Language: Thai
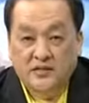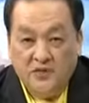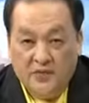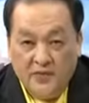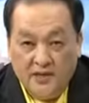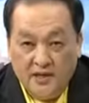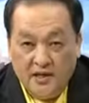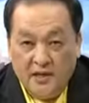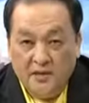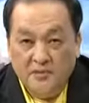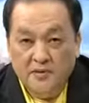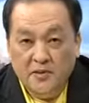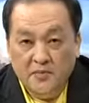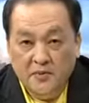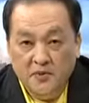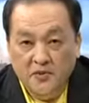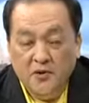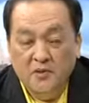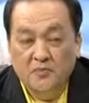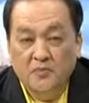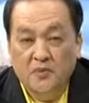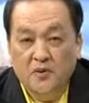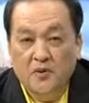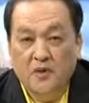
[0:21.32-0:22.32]
สวัสดีครับท่านผู้
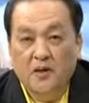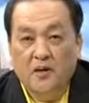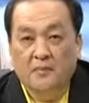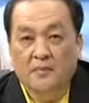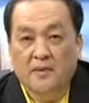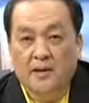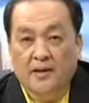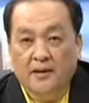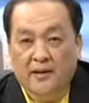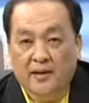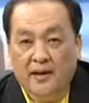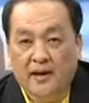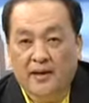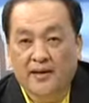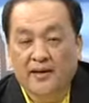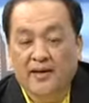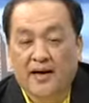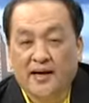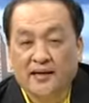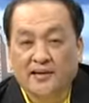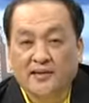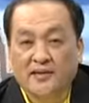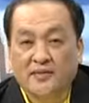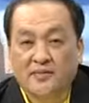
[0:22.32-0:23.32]
ชมพบกับราย
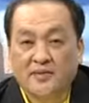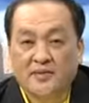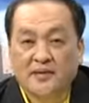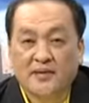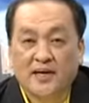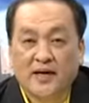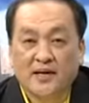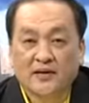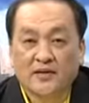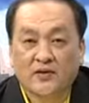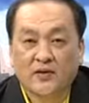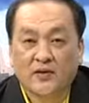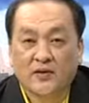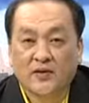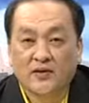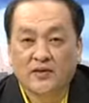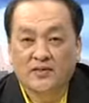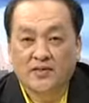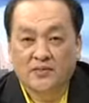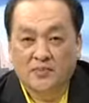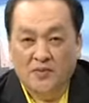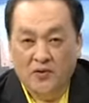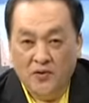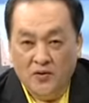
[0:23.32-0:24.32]
การคิดประชาติโดย
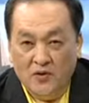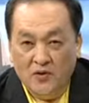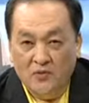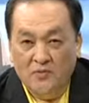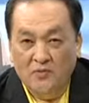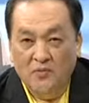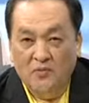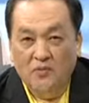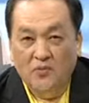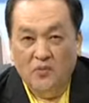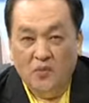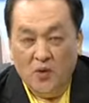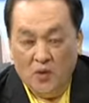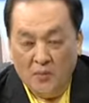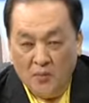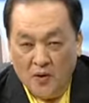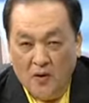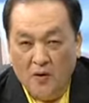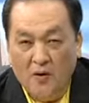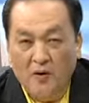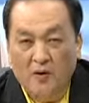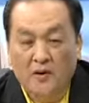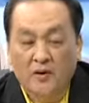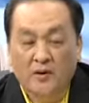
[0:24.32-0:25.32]
สมาคมวป
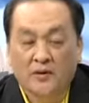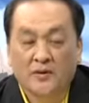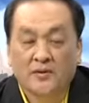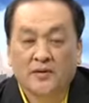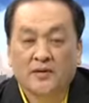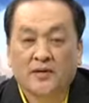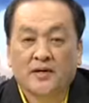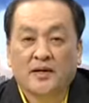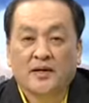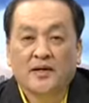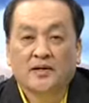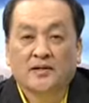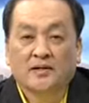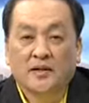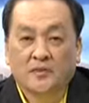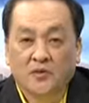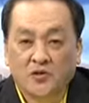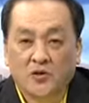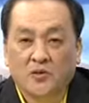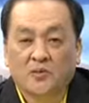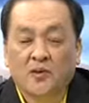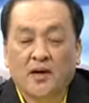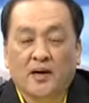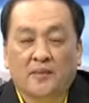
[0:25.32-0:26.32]
อท่าน
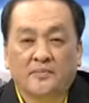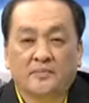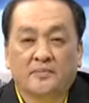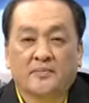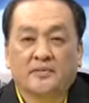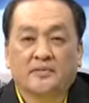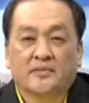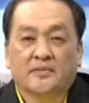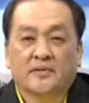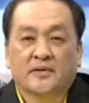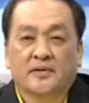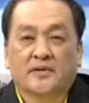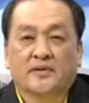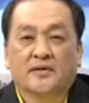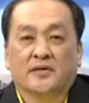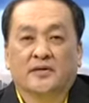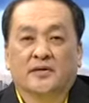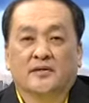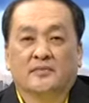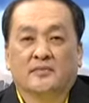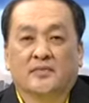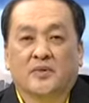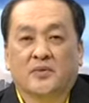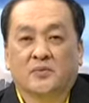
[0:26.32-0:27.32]
ผู้ชมครับ
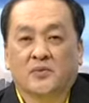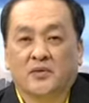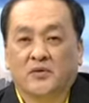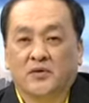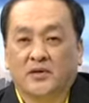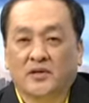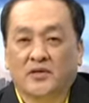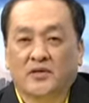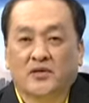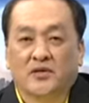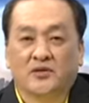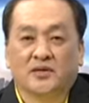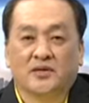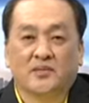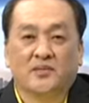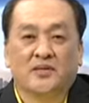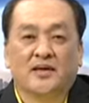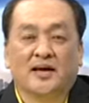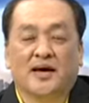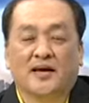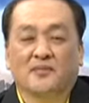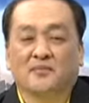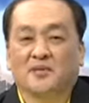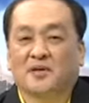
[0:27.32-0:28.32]
เมื่อพูดถึงโลกที่
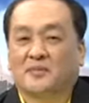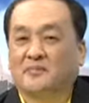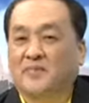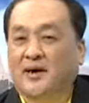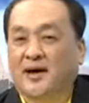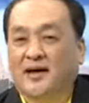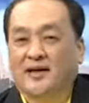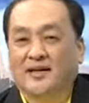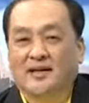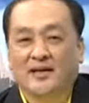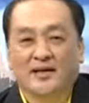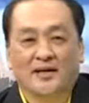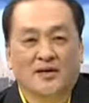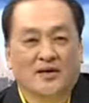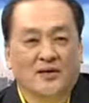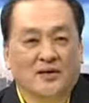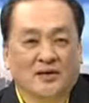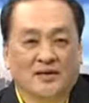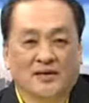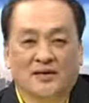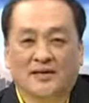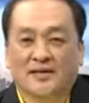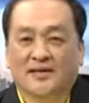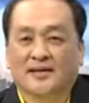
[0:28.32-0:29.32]
มีการเปลี่ยนแปลงแน่นอ
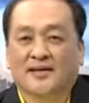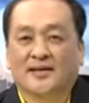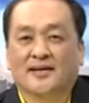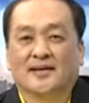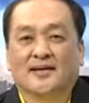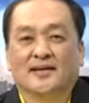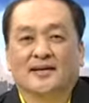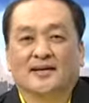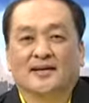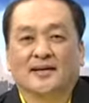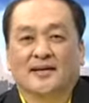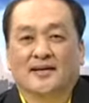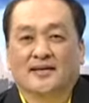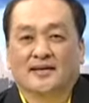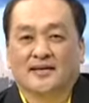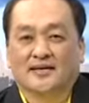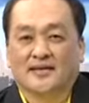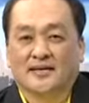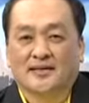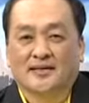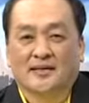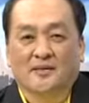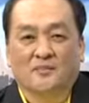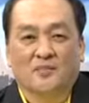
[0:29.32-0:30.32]
นอ
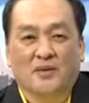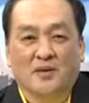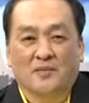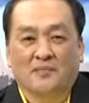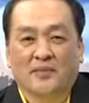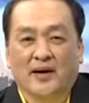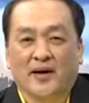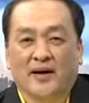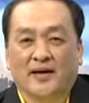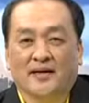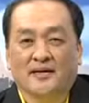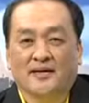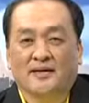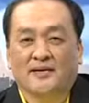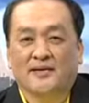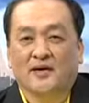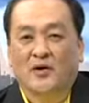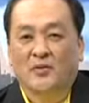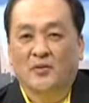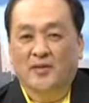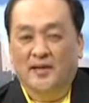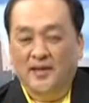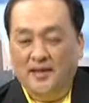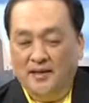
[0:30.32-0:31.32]
สิ่งที่เปลี่ยนแปลง
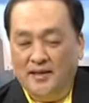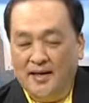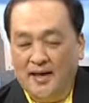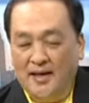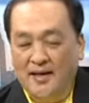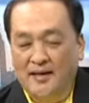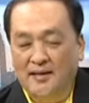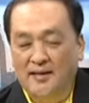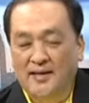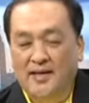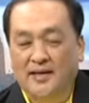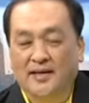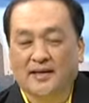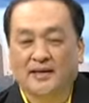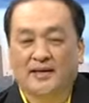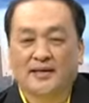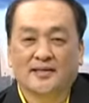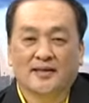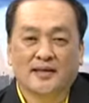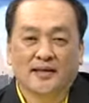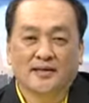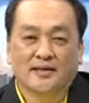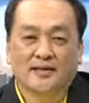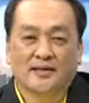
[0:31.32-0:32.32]
ของประเทศไทยที่เห็น
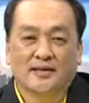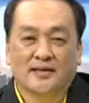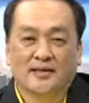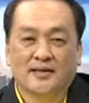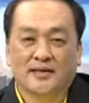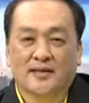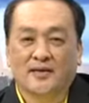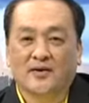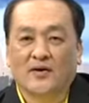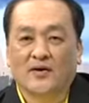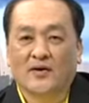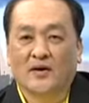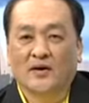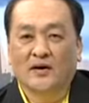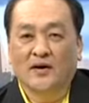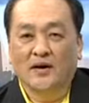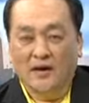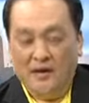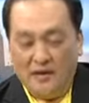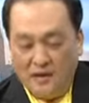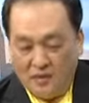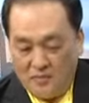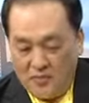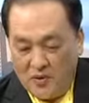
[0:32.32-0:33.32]
ได้ชัดคือเรื่องของ
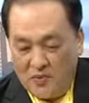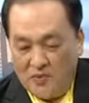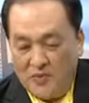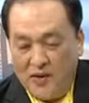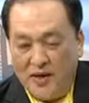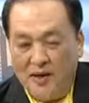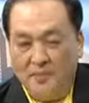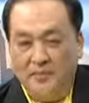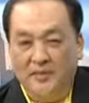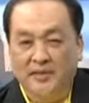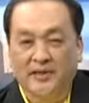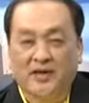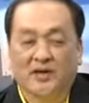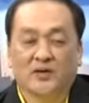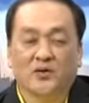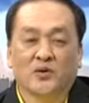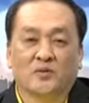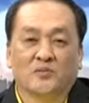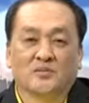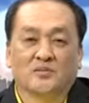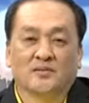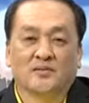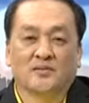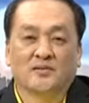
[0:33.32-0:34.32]
ระบบคมนาค
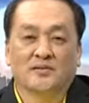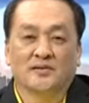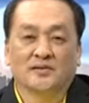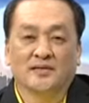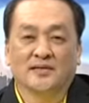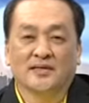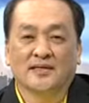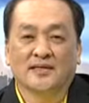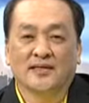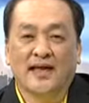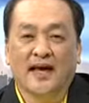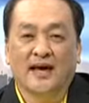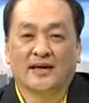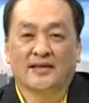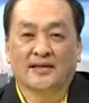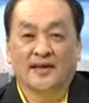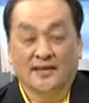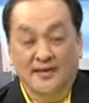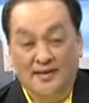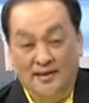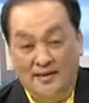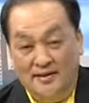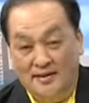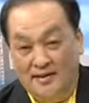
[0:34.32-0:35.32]
ม ซึ่งต่างจา
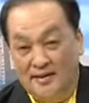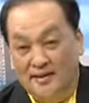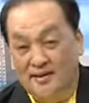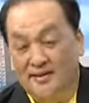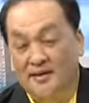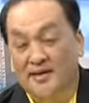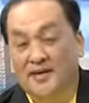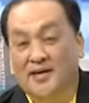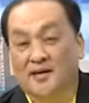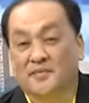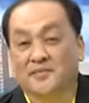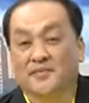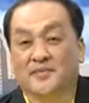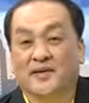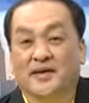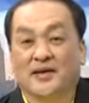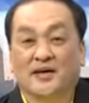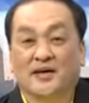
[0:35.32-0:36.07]
กอดีตเยอะนะครับ